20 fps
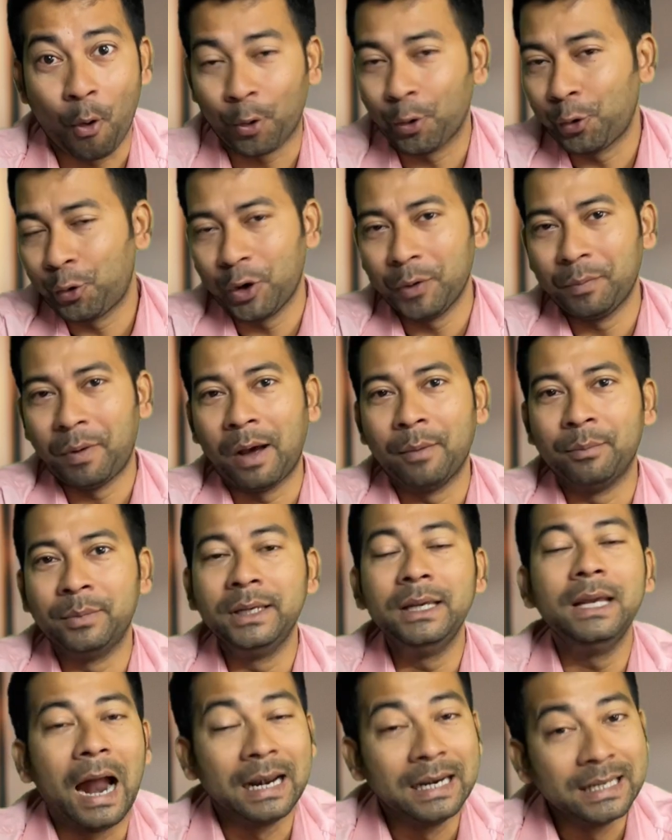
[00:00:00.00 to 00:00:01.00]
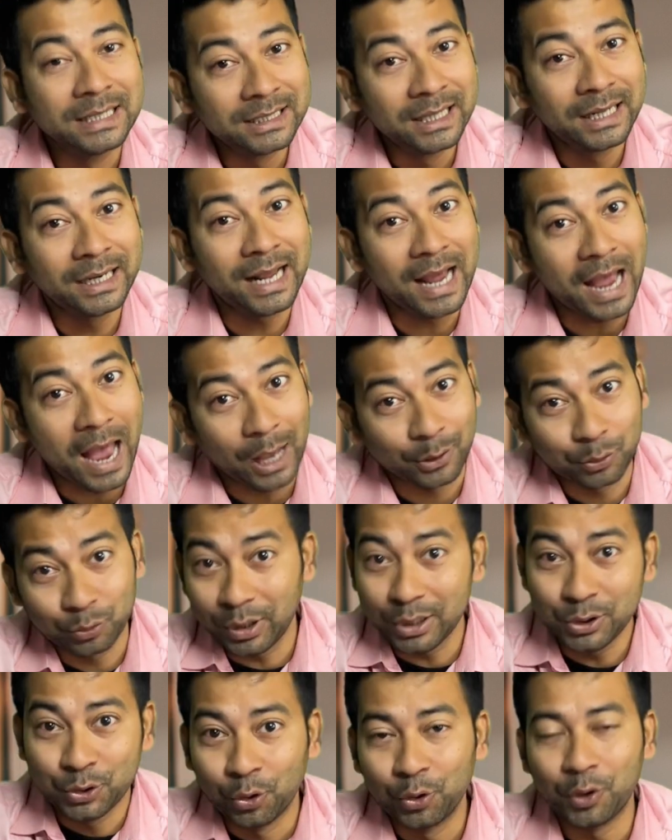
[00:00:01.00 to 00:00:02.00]
বড় করে ভাবি আর নিজেদেরকে
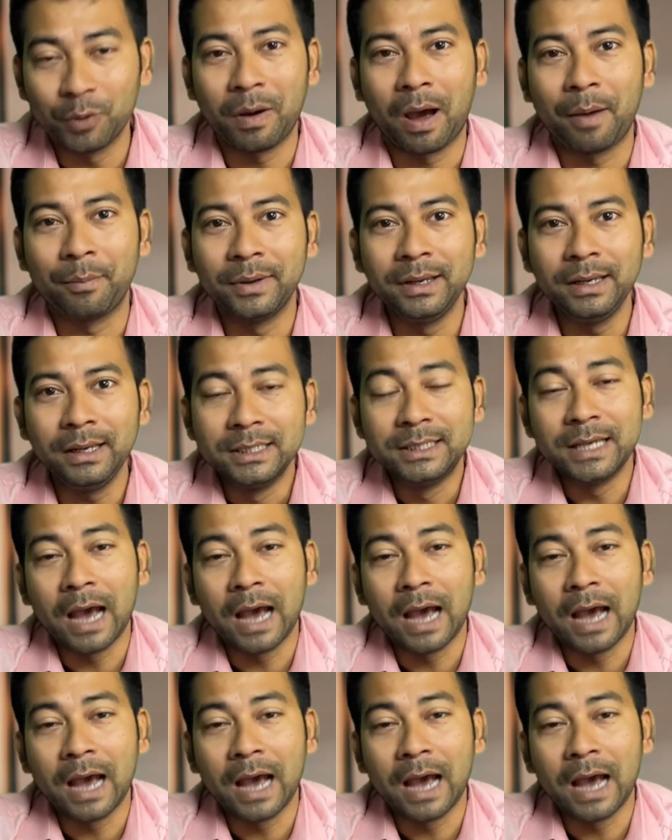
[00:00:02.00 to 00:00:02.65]
এতটাই ছোট ভাবি